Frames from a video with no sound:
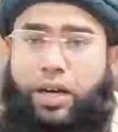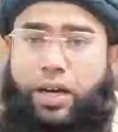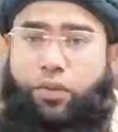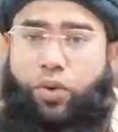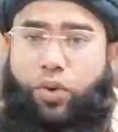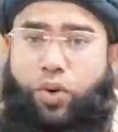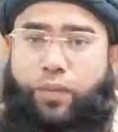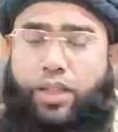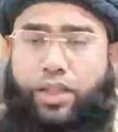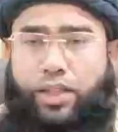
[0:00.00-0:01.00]
अब
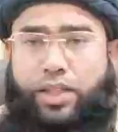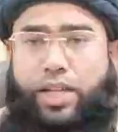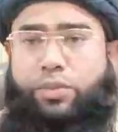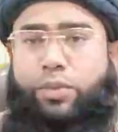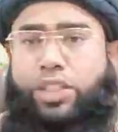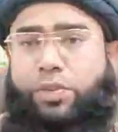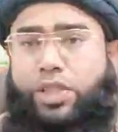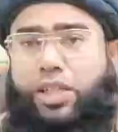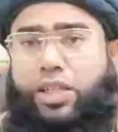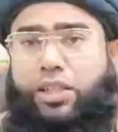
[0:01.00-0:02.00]
वो रात में दस
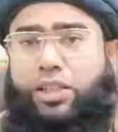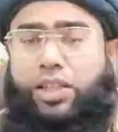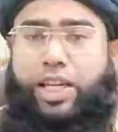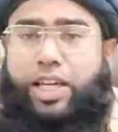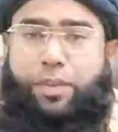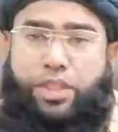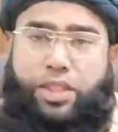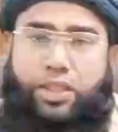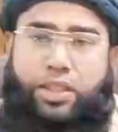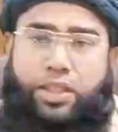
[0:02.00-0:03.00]
बजे तक करते हैं ग्यारह बजे
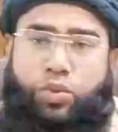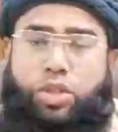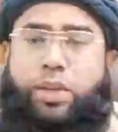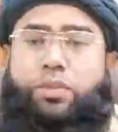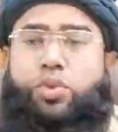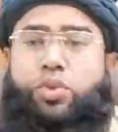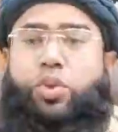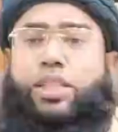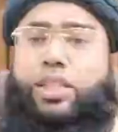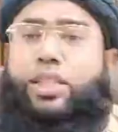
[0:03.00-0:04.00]
तक करते हैं उसके बाद फिर
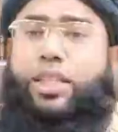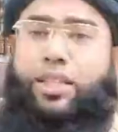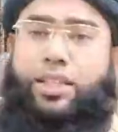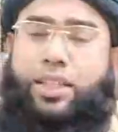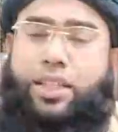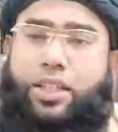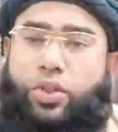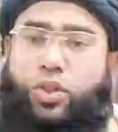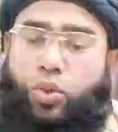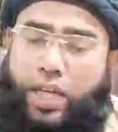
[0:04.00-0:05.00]
सोने की तैयारी करते हैं
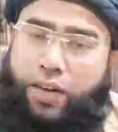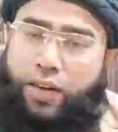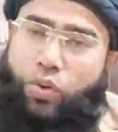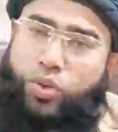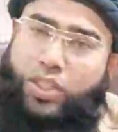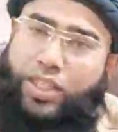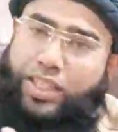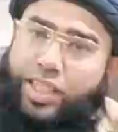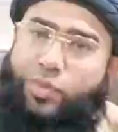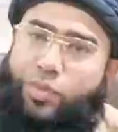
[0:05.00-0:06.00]
तो क्या अब वो उसी
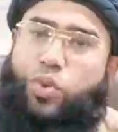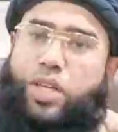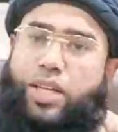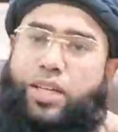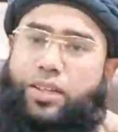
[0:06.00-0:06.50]
गंदगी में सो जाए